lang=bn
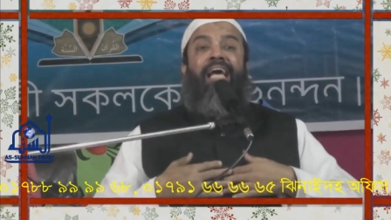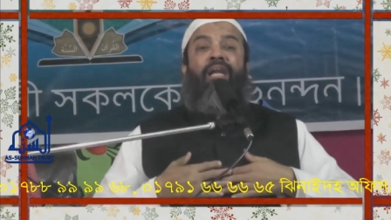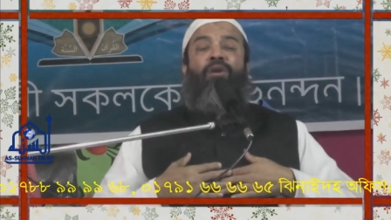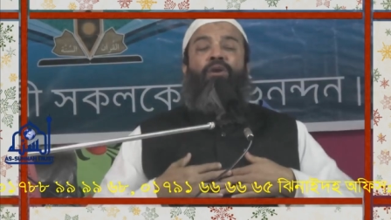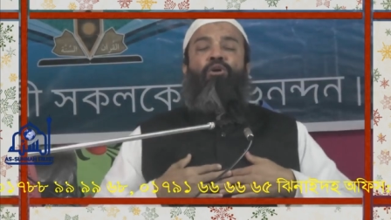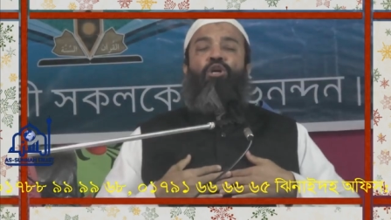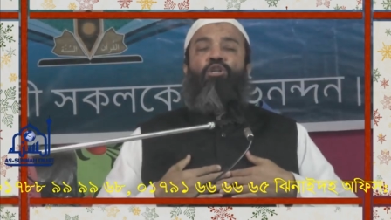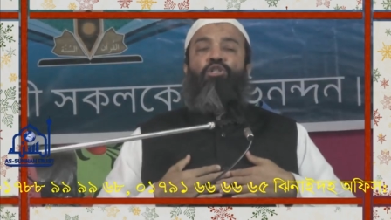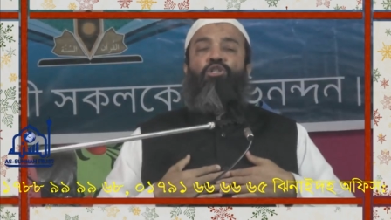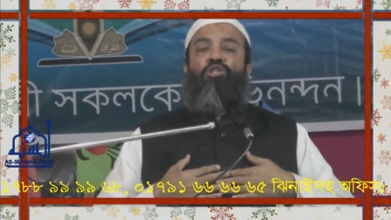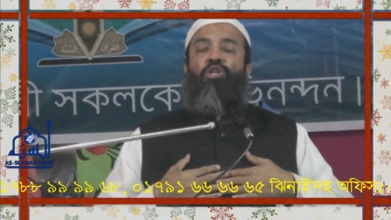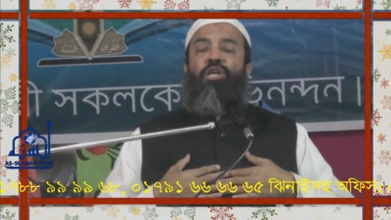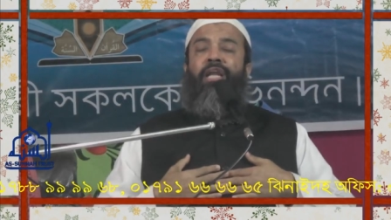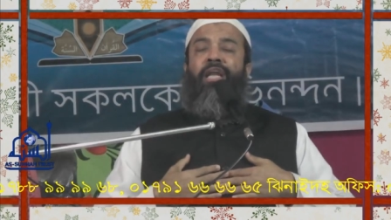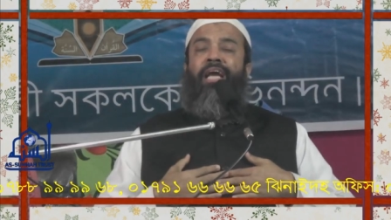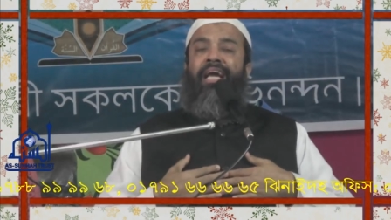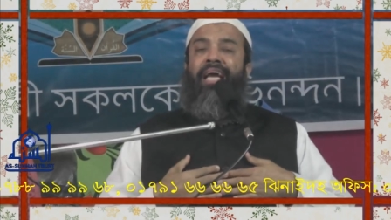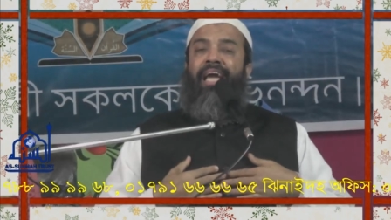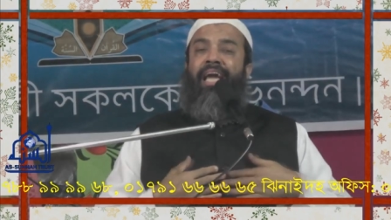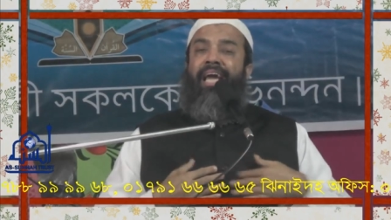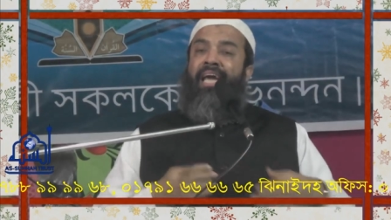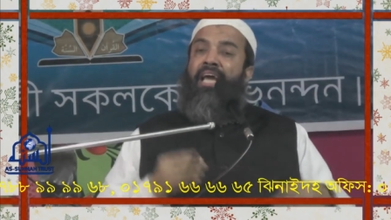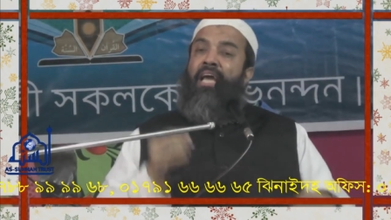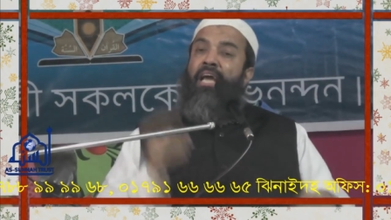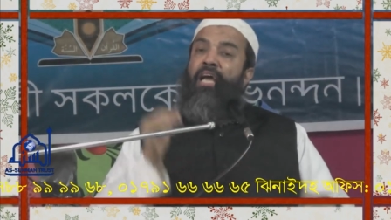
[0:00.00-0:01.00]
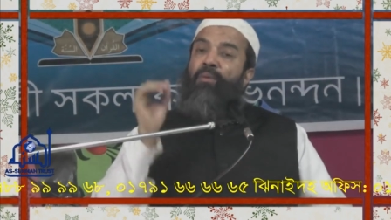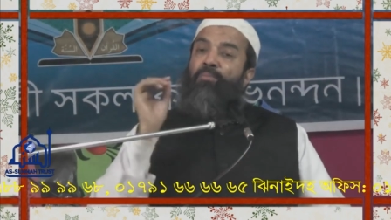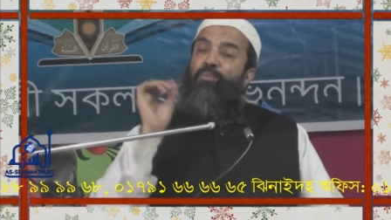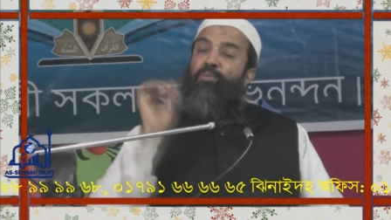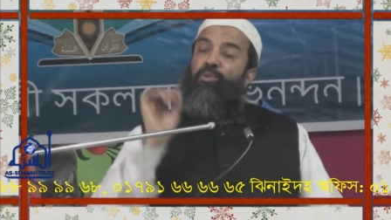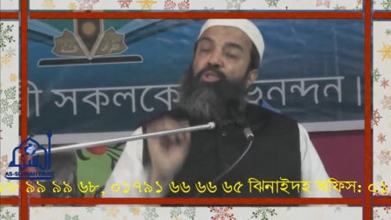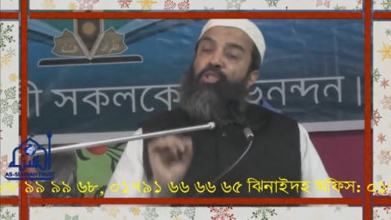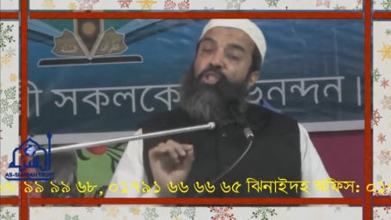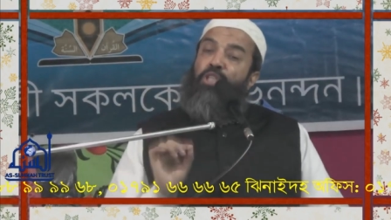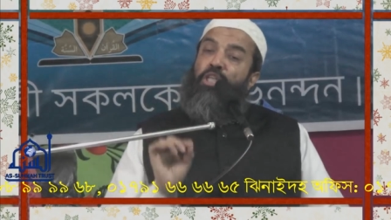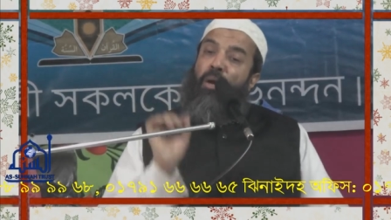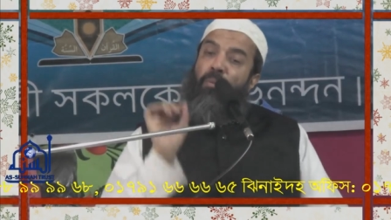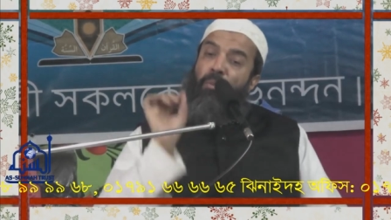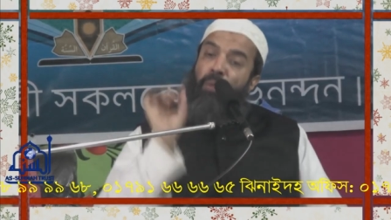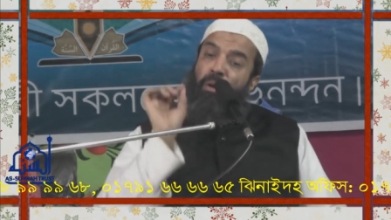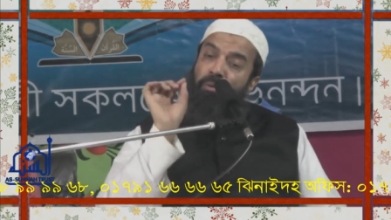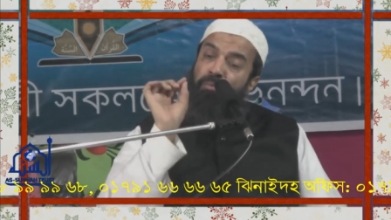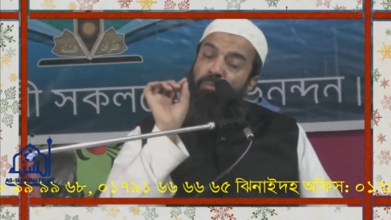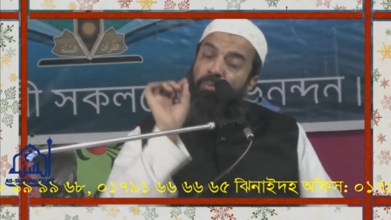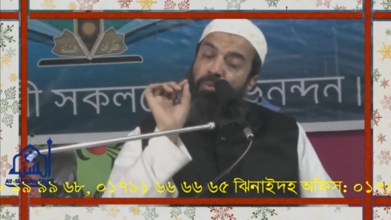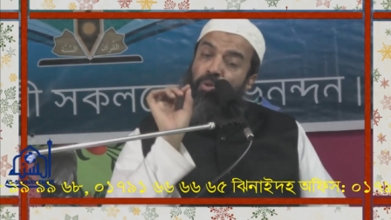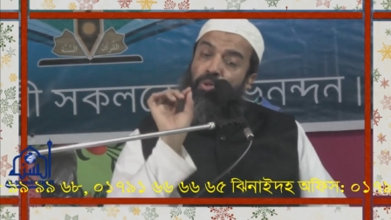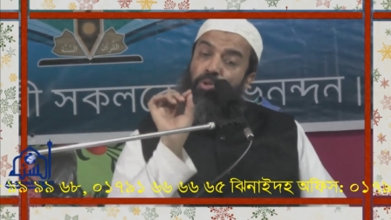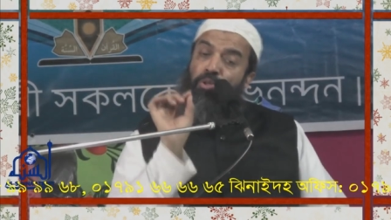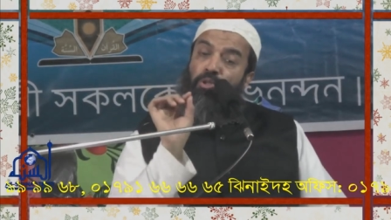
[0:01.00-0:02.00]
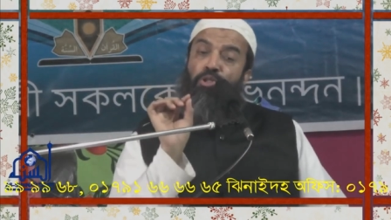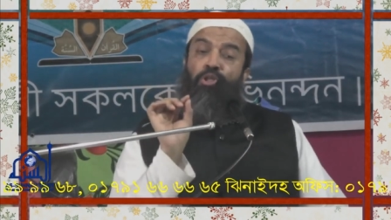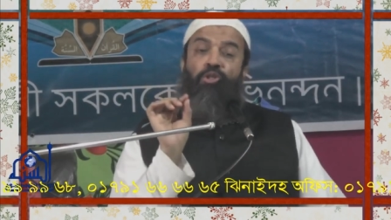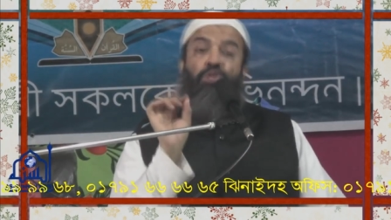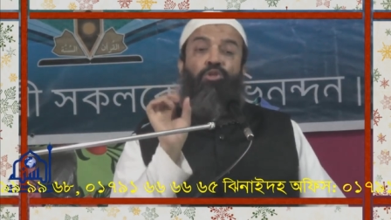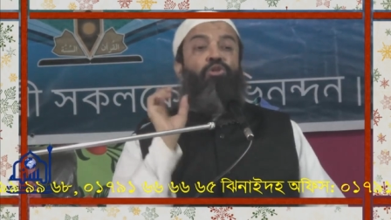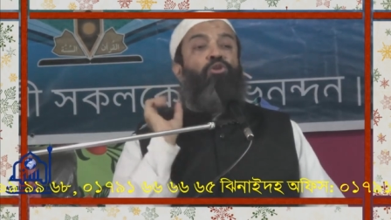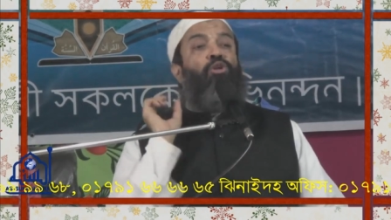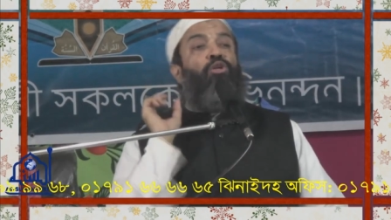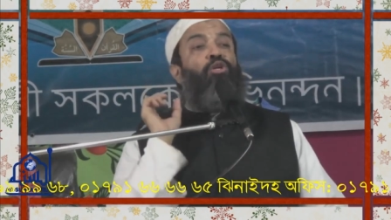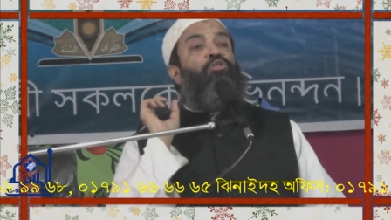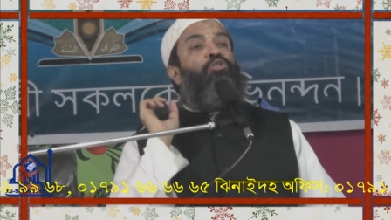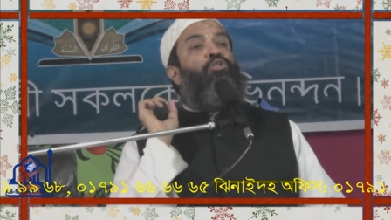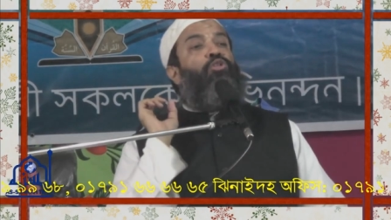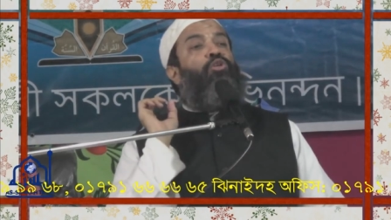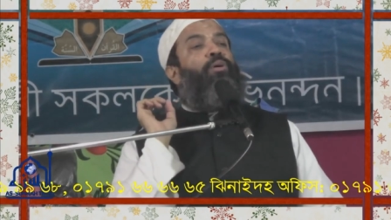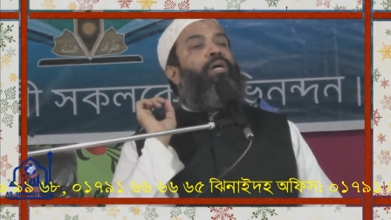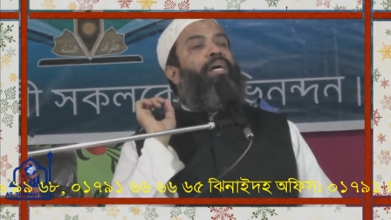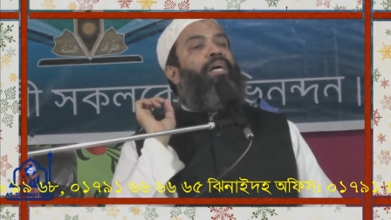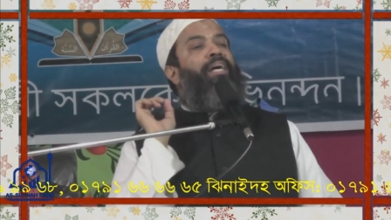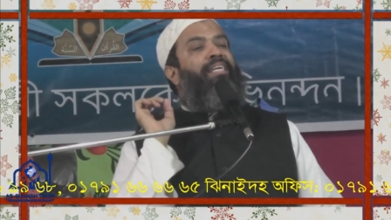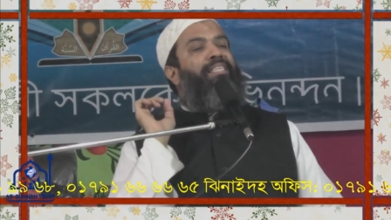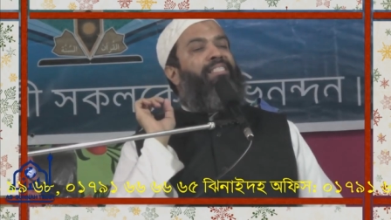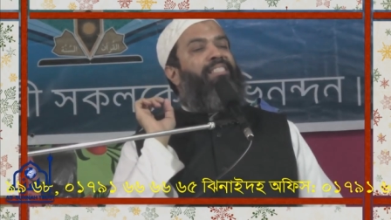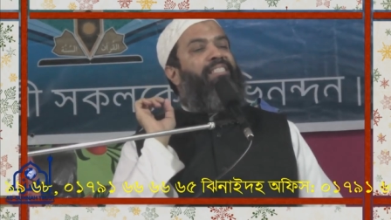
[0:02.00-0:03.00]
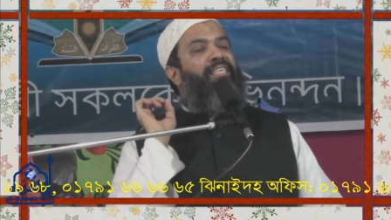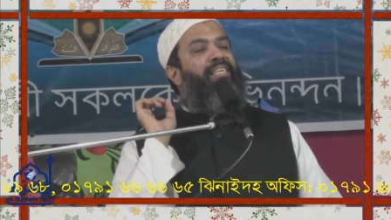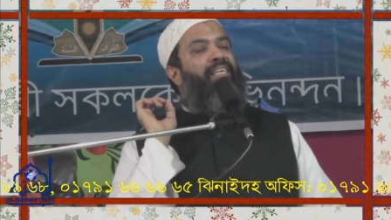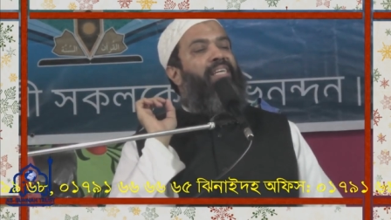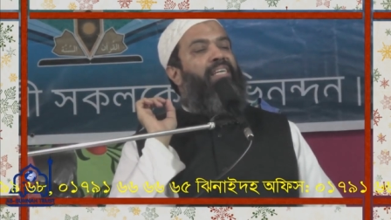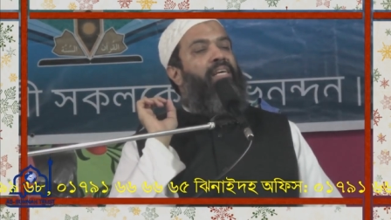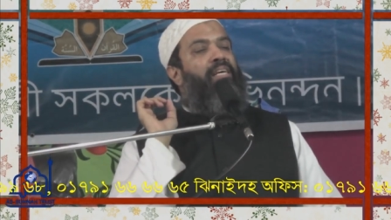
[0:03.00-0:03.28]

যার কষ্ট লাগে বুঝতে হবে মনুষ্যত্ব নষ্ট হয়ে গেছে